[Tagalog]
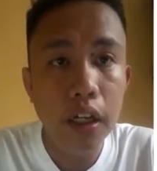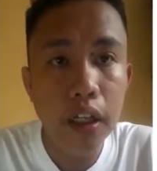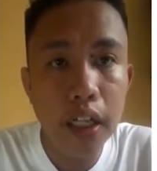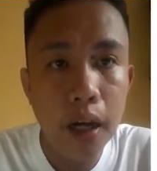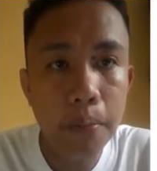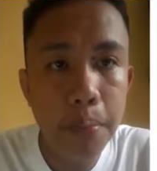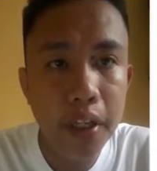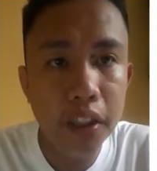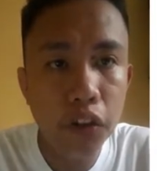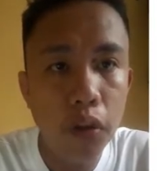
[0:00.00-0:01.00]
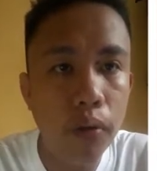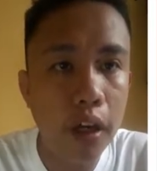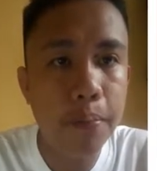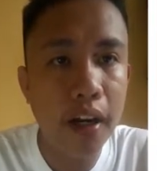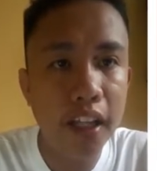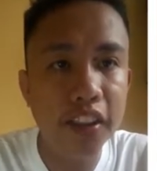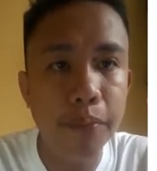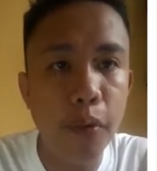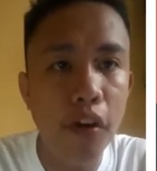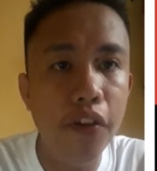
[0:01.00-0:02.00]
na ang P at Q ay pares na
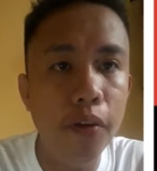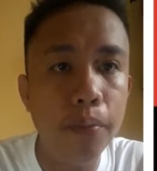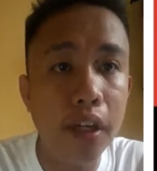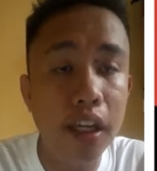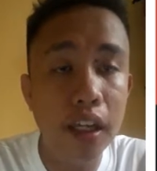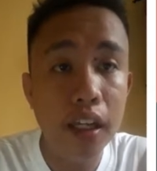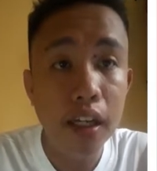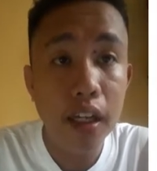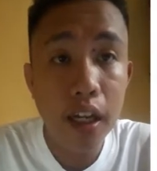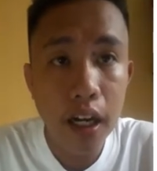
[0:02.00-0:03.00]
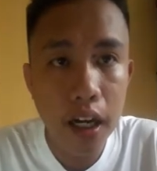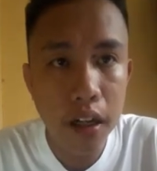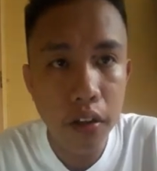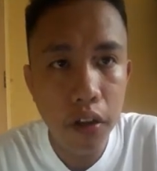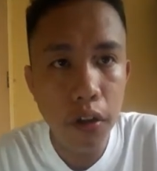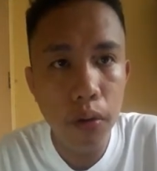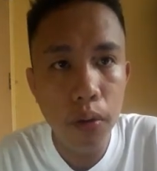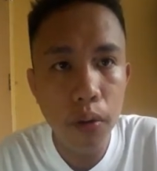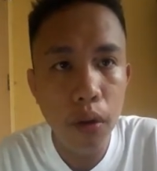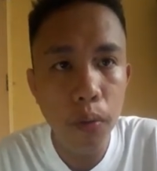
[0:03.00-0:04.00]
polynomial, ang
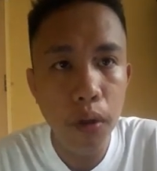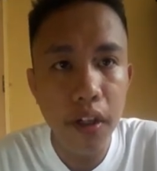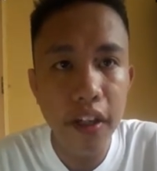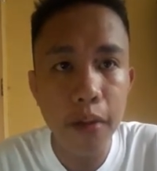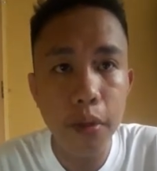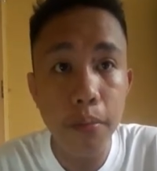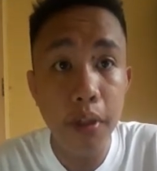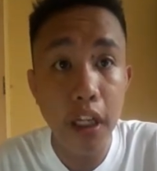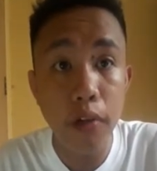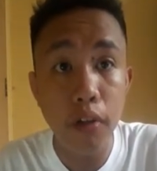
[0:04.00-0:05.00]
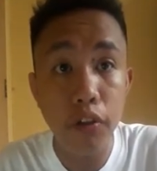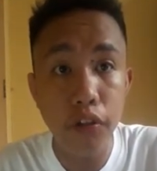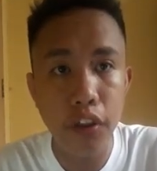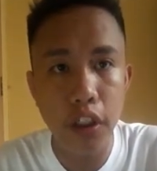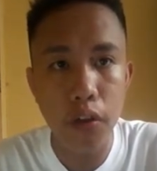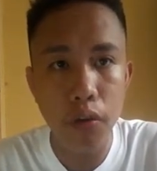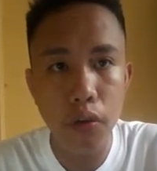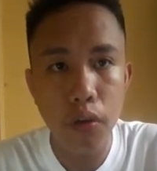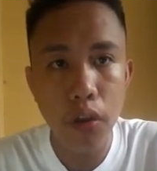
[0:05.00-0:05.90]
Q will never be equal to 0.